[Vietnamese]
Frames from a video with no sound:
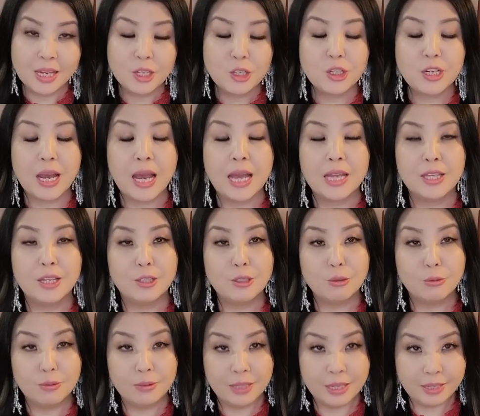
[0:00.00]
chỉ hãy nhớ
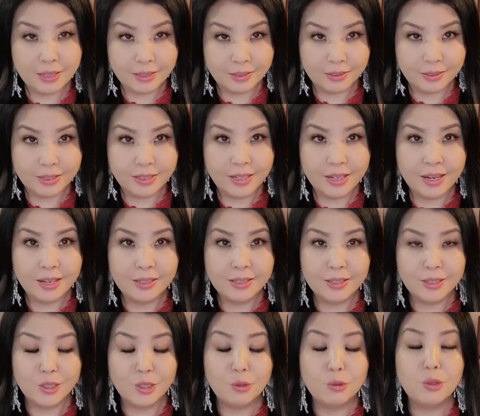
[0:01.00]
trong lúc đây chờ từ
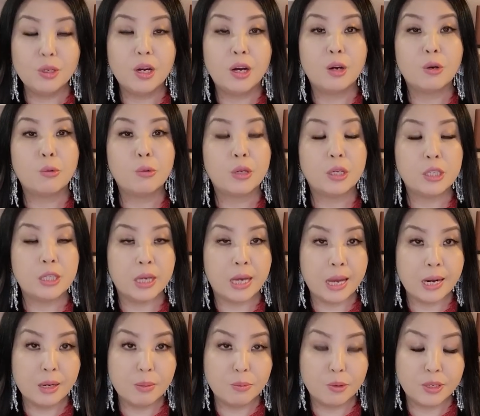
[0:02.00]
nơ nụ nó quý hợp
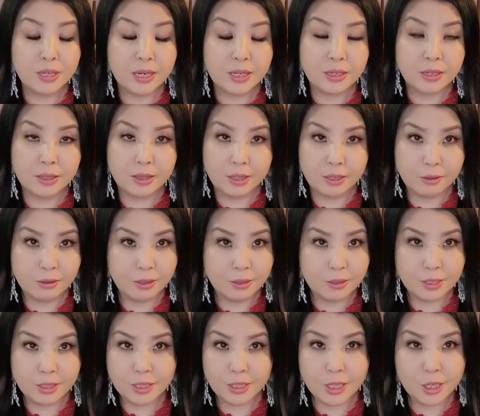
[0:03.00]
chắc là muốn nhận chân tông the
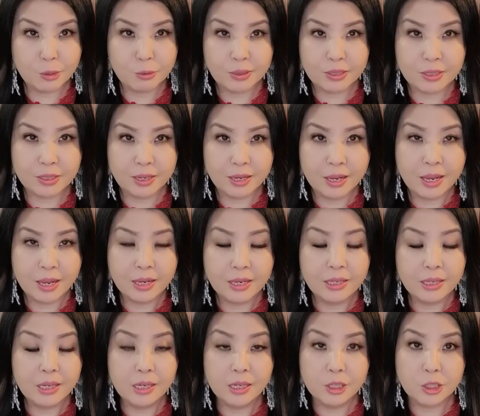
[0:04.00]
secret
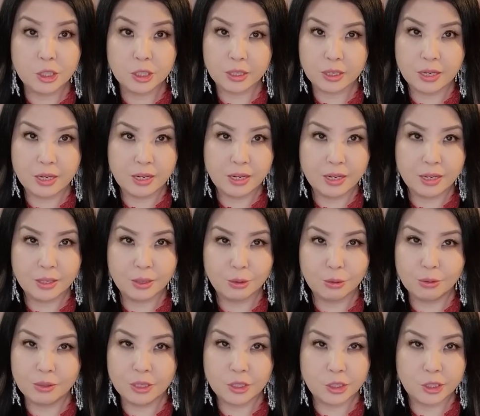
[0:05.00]
chỉ là chỉ khẳng định
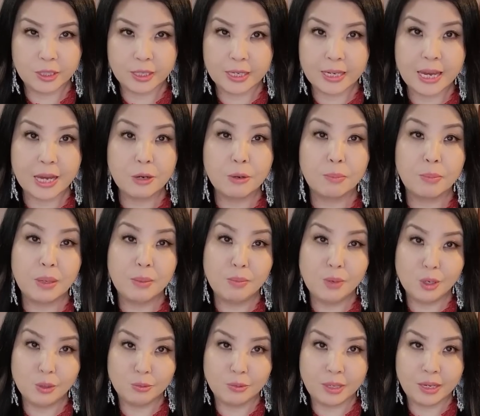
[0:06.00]
tôi là chỉ khai đã được bếm
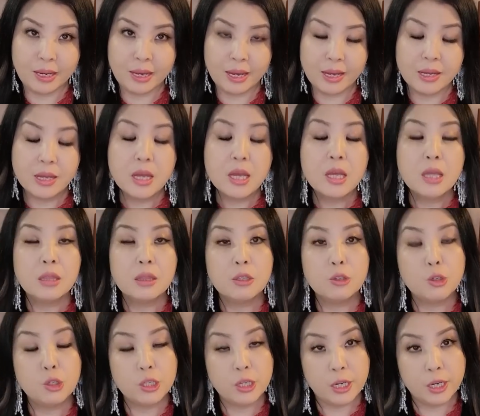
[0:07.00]
lòng thì á the
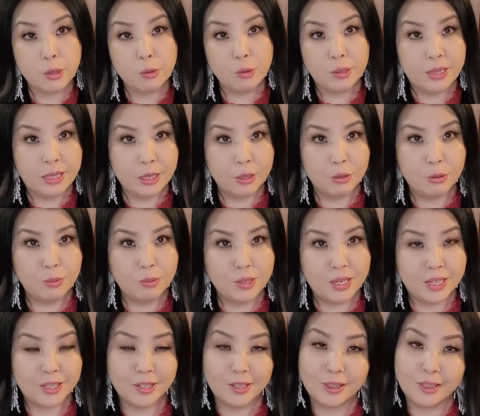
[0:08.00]
she one day cũng muốn
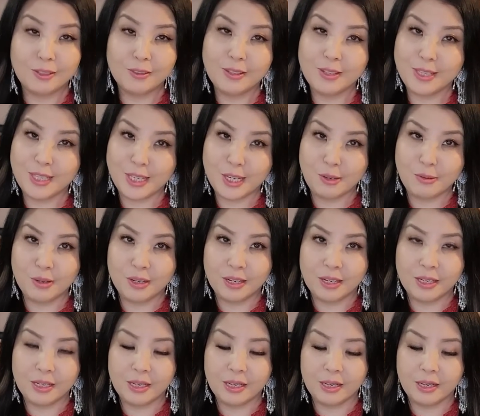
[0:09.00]
nhận chân tông the secret
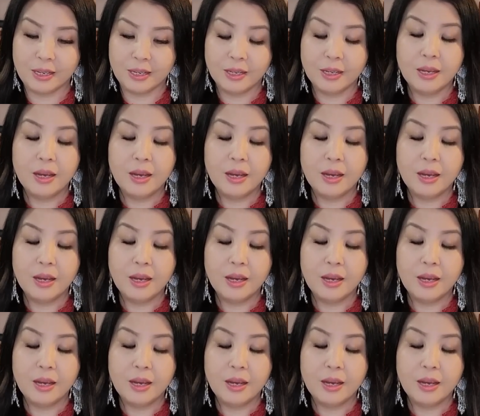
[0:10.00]
này chị